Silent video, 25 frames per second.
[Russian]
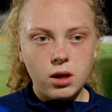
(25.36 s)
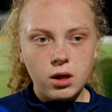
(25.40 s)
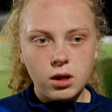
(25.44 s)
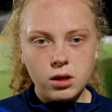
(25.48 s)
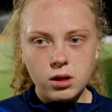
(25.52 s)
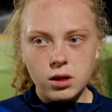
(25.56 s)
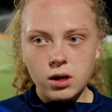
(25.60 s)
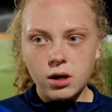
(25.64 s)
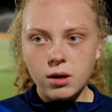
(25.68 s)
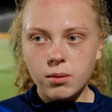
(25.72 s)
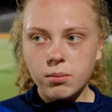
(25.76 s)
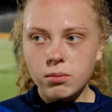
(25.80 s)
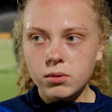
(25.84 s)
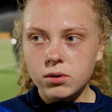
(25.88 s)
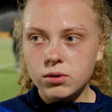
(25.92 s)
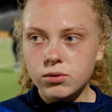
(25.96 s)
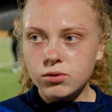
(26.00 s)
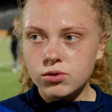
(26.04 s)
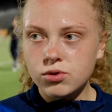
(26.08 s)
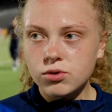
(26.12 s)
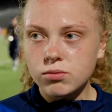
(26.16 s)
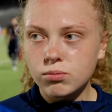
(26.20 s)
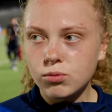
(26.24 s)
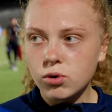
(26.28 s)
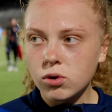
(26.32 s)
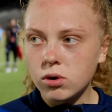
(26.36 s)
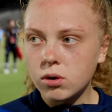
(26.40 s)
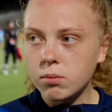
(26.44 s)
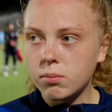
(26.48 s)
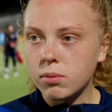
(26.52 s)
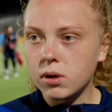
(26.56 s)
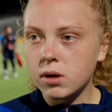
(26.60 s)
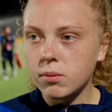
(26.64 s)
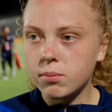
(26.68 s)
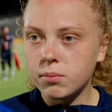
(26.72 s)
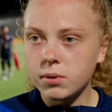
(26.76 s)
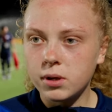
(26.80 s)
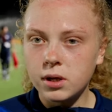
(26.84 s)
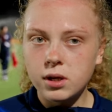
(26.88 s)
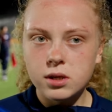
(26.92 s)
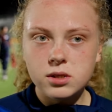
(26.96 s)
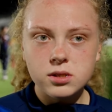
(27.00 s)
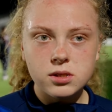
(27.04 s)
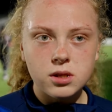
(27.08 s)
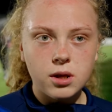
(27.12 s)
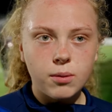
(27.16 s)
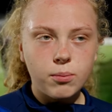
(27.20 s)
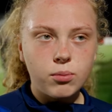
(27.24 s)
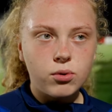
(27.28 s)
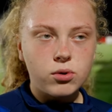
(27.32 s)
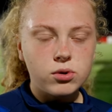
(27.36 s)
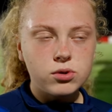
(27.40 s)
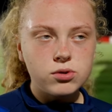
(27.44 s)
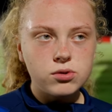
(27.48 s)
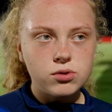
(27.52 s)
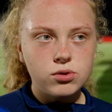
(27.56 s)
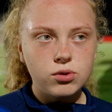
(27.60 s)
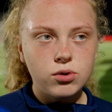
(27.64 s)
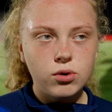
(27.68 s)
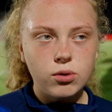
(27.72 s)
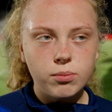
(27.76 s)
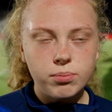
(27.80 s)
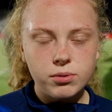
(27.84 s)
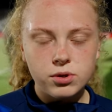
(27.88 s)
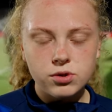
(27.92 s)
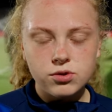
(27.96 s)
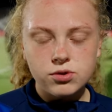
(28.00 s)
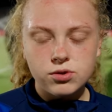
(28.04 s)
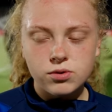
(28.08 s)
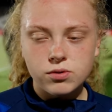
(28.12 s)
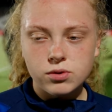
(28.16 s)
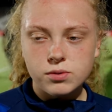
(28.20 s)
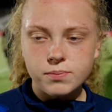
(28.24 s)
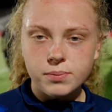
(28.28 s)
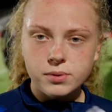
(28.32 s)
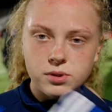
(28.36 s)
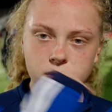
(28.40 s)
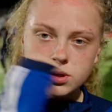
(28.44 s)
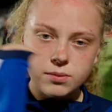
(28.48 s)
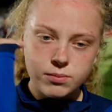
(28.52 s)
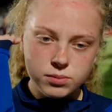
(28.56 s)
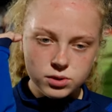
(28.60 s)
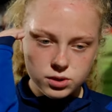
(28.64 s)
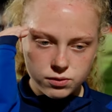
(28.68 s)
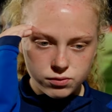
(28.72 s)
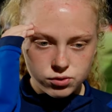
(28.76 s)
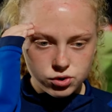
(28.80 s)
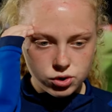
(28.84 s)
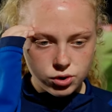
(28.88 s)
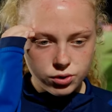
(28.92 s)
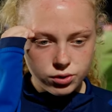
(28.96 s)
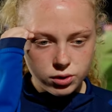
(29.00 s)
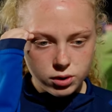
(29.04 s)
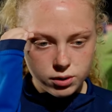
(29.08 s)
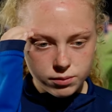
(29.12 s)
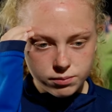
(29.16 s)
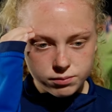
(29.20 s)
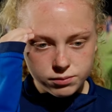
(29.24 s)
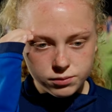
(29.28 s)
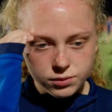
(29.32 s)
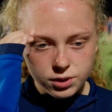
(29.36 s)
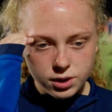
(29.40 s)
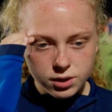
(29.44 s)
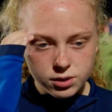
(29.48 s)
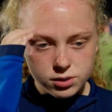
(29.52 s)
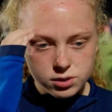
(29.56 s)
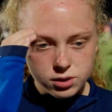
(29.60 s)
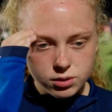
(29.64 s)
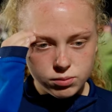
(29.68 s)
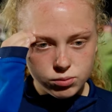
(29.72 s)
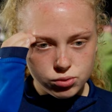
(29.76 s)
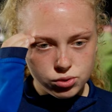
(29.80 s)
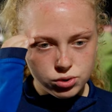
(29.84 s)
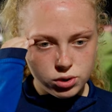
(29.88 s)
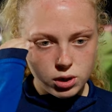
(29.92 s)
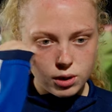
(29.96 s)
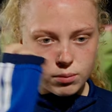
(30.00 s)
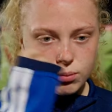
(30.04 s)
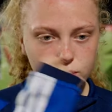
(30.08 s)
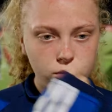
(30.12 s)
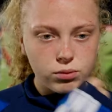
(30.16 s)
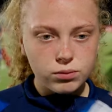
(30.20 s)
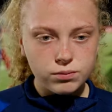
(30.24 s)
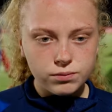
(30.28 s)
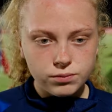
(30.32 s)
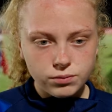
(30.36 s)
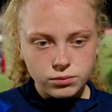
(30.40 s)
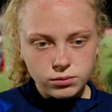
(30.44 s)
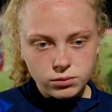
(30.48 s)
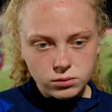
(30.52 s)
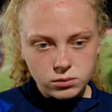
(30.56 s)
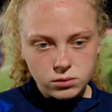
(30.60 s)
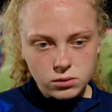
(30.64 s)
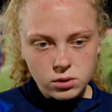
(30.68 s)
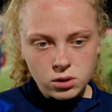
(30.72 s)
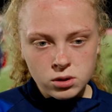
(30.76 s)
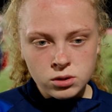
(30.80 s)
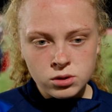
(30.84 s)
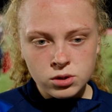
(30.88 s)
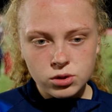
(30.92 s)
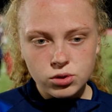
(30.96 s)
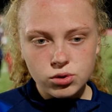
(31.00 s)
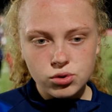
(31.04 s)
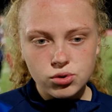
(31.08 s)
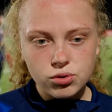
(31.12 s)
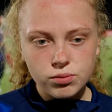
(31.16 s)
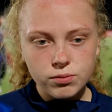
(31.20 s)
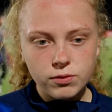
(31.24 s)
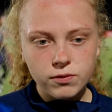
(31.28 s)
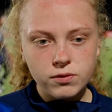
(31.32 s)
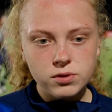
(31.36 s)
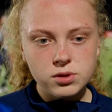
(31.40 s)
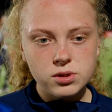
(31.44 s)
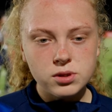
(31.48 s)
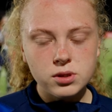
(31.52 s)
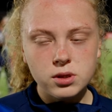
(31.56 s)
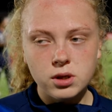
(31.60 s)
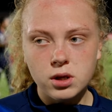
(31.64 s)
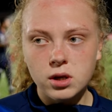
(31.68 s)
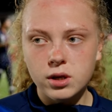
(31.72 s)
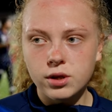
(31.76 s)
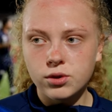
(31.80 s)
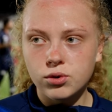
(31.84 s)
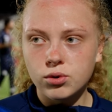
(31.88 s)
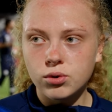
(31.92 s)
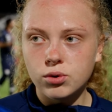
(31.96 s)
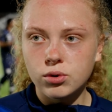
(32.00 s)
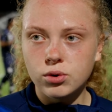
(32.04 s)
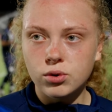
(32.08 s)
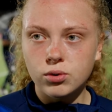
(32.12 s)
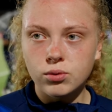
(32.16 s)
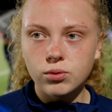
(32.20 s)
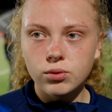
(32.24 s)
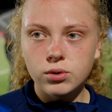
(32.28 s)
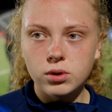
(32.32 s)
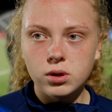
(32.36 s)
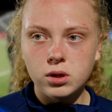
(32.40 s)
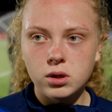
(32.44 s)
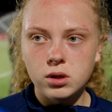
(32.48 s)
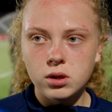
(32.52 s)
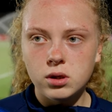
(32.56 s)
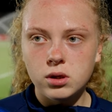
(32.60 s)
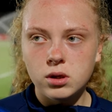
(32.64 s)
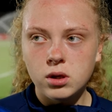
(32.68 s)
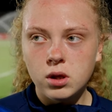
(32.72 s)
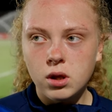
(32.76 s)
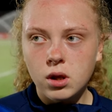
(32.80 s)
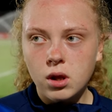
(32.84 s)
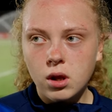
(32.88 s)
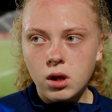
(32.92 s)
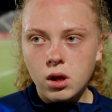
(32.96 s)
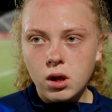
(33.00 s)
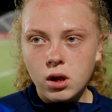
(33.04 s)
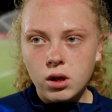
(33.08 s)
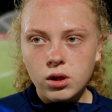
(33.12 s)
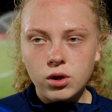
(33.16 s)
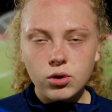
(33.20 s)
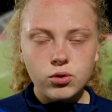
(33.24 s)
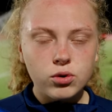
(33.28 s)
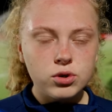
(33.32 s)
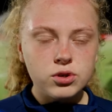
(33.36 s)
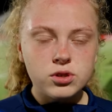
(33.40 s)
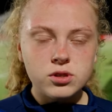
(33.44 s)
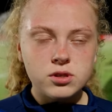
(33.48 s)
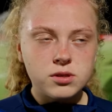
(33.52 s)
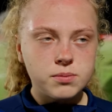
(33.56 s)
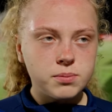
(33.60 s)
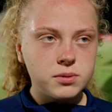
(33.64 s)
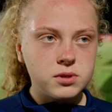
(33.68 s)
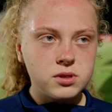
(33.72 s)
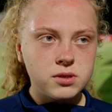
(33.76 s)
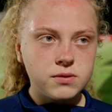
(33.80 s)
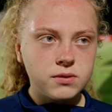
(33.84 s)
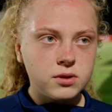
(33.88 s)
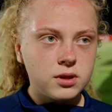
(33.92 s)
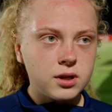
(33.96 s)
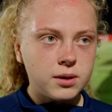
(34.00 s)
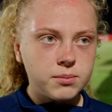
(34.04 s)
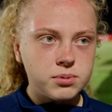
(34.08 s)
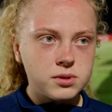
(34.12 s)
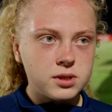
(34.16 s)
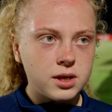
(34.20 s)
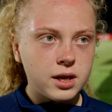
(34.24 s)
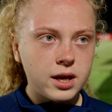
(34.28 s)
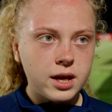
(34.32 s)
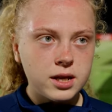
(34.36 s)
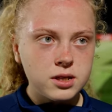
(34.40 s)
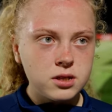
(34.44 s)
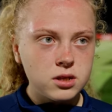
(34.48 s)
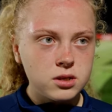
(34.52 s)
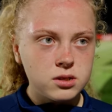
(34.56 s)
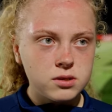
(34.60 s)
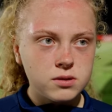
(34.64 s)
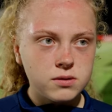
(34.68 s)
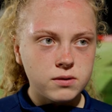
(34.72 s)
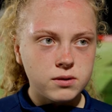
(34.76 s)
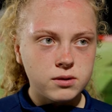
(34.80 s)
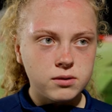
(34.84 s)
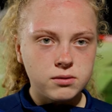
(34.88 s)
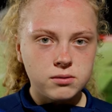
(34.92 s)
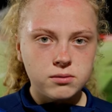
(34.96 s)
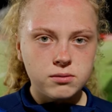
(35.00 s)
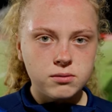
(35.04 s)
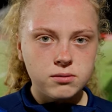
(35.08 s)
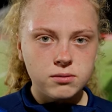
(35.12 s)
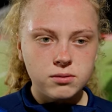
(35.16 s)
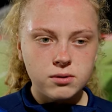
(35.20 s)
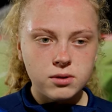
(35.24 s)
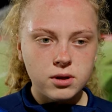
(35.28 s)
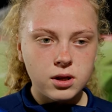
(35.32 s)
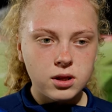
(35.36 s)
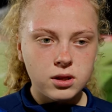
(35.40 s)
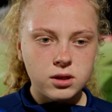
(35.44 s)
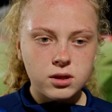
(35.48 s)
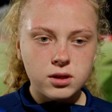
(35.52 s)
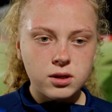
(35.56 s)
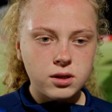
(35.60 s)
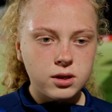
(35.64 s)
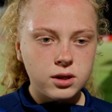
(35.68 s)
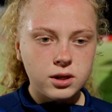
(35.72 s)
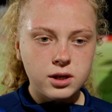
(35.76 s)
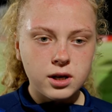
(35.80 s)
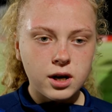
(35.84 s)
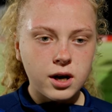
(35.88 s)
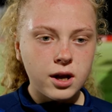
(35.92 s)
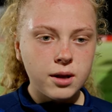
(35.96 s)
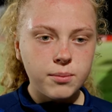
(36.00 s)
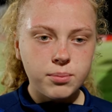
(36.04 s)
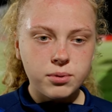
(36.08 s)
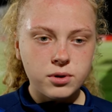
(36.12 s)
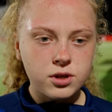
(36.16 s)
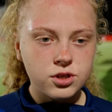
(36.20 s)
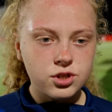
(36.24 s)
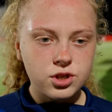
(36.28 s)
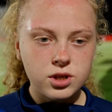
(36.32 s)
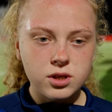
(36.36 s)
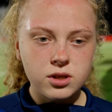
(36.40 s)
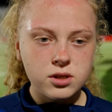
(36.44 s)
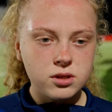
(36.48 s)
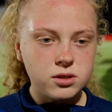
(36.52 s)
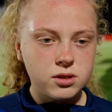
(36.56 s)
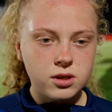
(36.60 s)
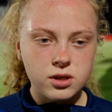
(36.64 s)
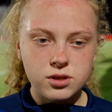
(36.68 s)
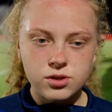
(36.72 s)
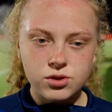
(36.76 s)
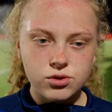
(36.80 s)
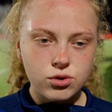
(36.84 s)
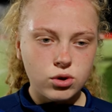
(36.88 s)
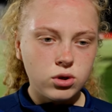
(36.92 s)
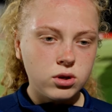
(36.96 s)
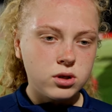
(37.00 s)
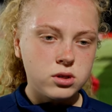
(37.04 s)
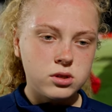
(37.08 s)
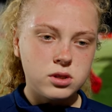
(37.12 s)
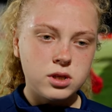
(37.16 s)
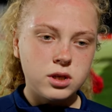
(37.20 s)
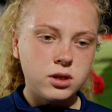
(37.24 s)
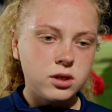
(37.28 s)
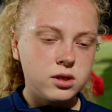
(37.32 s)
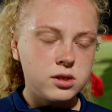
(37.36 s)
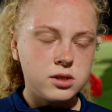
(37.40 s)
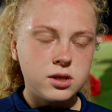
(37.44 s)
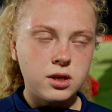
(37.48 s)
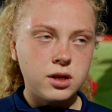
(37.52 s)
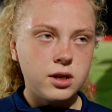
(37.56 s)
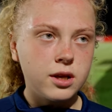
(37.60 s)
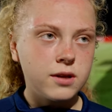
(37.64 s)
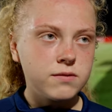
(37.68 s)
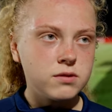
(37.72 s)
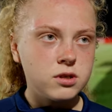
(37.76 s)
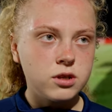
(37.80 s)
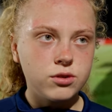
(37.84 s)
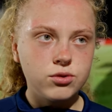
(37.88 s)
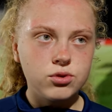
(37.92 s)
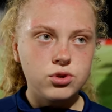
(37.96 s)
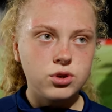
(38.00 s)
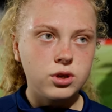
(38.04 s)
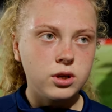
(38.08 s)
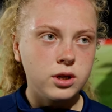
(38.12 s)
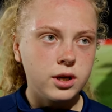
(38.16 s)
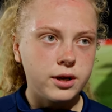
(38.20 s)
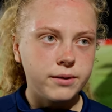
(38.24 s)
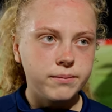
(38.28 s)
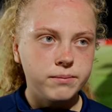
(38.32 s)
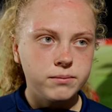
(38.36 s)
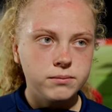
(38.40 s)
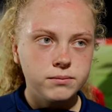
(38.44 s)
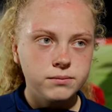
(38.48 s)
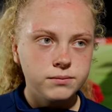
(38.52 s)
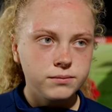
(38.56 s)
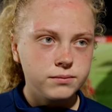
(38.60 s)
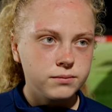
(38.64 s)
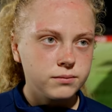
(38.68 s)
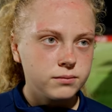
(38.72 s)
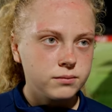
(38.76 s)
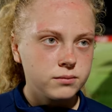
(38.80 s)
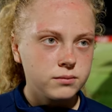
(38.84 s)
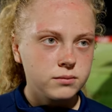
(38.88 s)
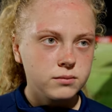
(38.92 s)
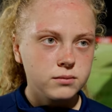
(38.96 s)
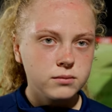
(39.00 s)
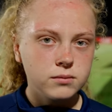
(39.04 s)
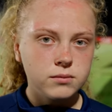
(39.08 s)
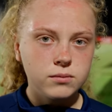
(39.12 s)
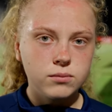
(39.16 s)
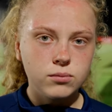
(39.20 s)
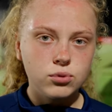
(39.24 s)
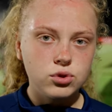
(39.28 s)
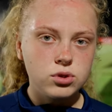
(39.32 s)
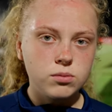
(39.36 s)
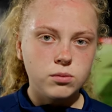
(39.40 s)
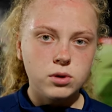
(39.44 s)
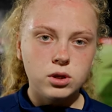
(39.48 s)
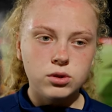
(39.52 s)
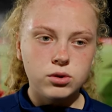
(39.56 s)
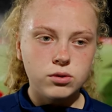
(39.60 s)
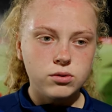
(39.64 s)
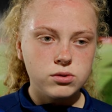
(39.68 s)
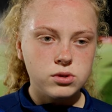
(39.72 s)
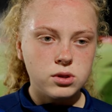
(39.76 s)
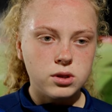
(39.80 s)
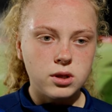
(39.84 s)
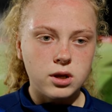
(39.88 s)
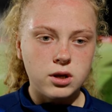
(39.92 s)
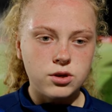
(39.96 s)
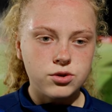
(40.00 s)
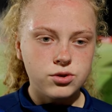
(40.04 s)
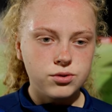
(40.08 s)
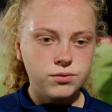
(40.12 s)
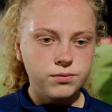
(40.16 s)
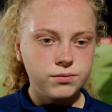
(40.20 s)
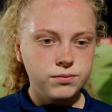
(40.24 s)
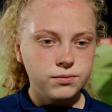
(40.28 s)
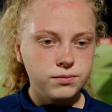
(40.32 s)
Да, было очень много борьбы, единоборств, но прежде всего спасибо девчонкам, тренерскому штабу за то, что мы выстояли эту игру. И не хочется списывать на обстоятельства. Это игра и поражение нас только сделает сильнее в следующей игре. Мы будем готовиться дальше.